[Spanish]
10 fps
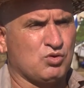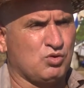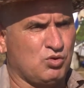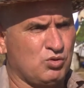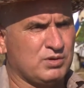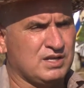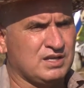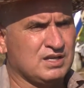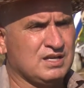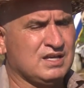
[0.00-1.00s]
con los jóvenes,
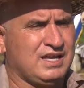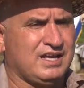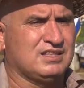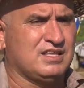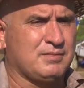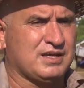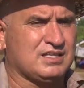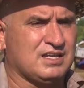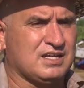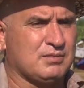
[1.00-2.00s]
el tema que
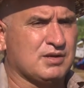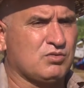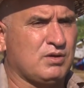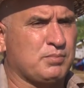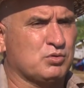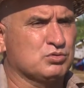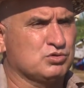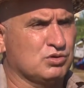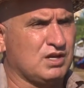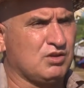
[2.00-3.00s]
tiene que ver con las
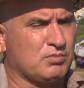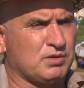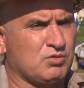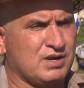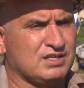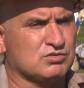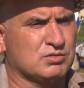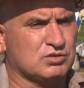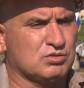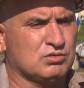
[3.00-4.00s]
producciones agropecuarias,
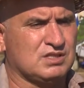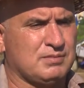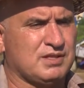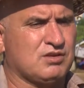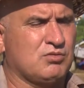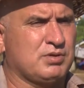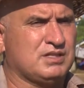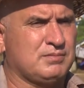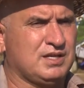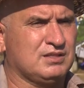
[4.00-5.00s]
sobre todo el tema del
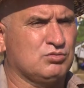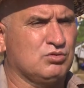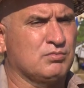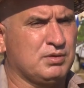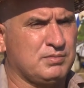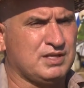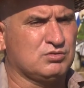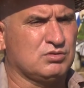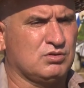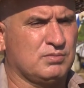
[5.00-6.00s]
completamiento y
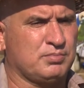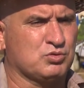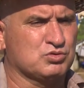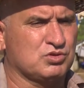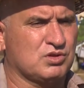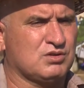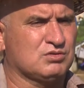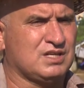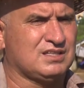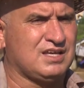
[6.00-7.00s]
cumplimiento de las producciones
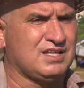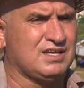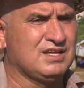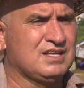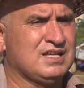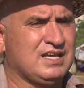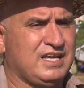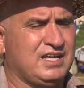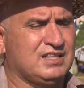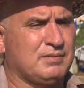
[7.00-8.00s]
contratadas
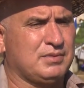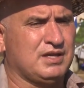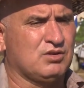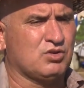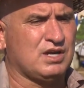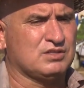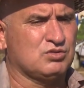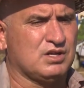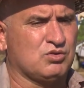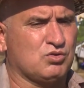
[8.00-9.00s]
y también lo
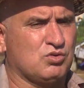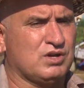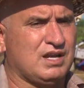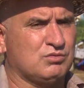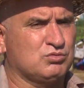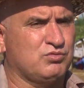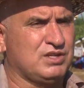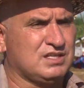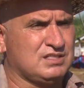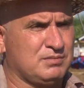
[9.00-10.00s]
relacionado con el
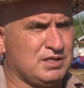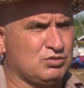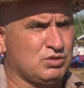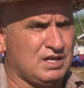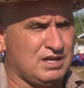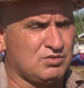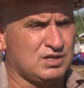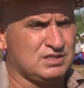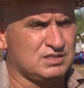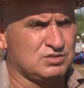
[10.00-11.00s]
autofinanciamiento de la
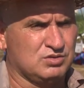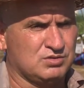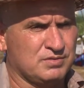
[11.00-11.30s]
organización.